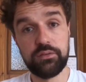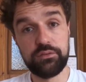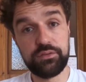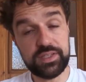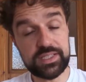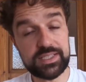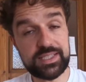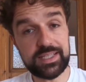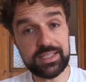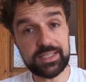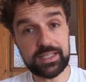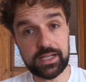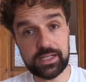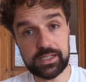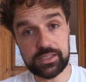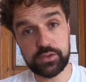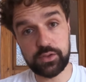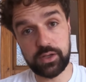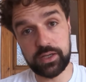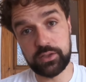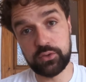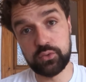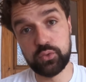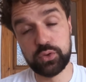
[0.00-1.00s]
Wie sieht
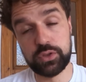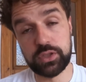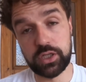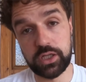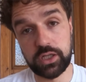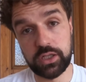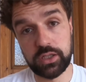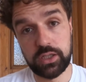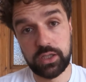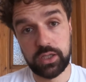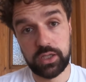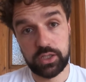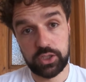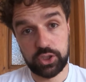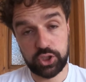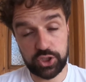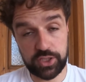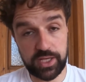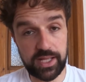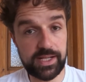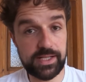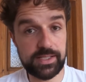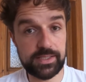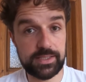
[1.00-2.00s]
also ein guter
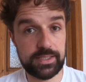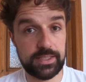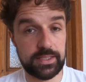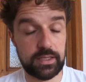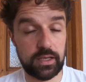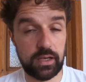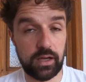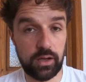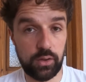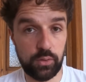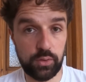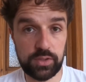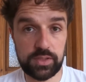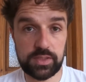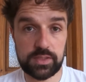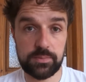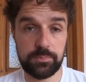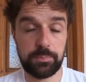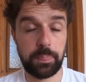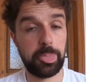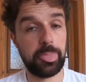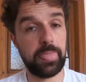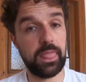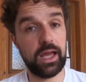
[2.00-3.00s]
Stellentitel
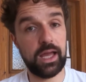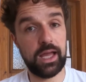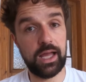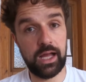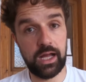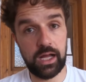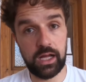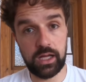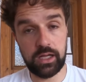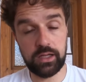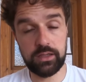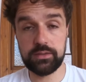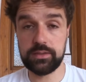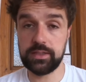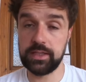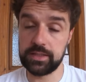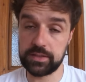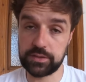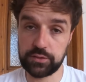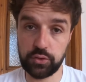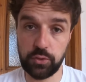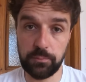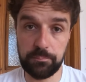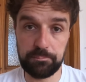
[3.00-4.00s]
aus? A.
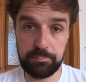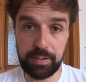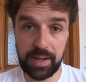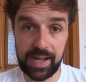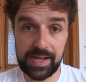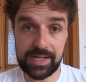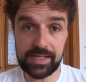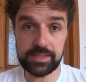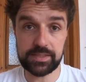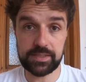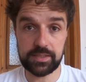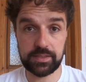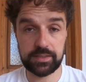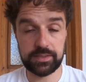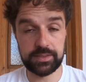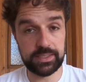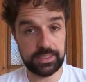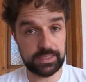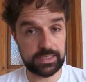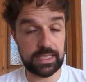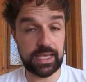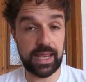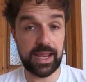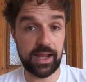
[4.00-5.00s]
Er ist kompakt,
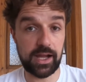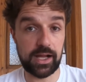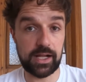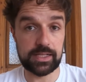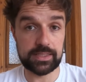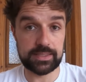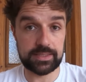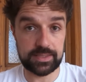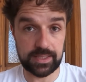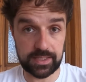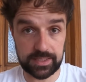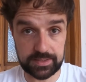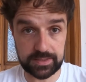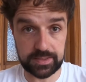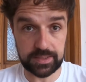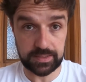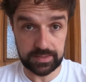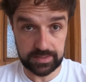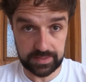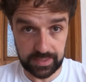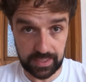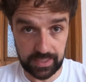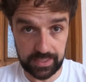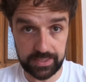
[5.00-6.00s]
nicht länger als
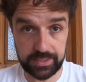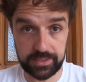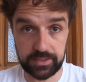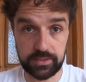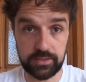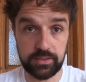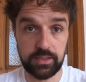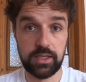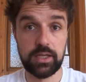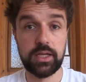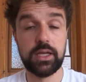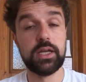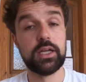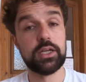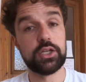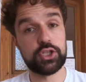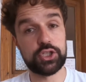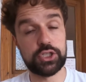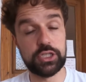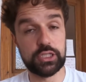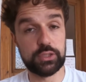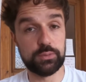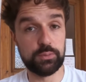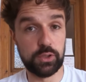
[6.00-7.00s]
60 Zeichen,
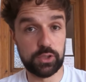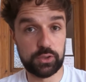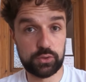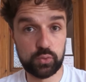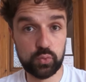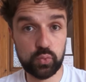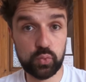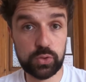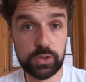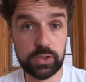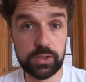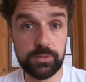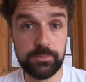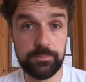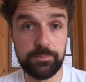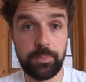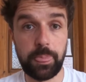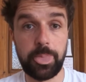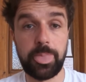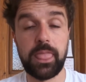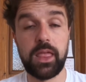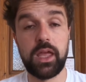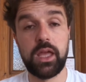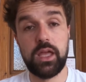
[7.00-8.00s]
Stichwort Google.
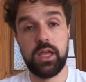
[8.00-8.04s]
